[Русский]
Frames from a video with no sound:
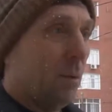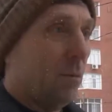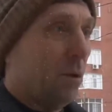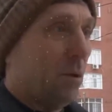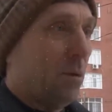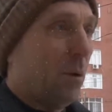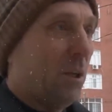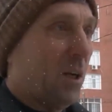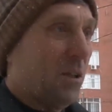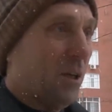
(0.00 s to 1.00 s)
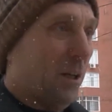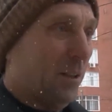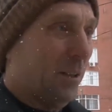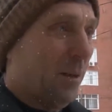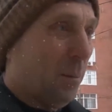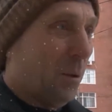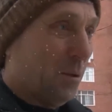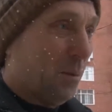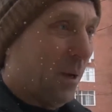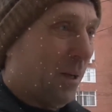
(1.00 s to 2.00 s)
Все, все дорожает.
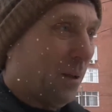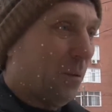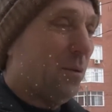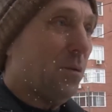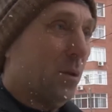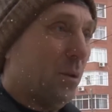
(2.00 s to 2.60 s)
Пенсия маленькая, вот и все.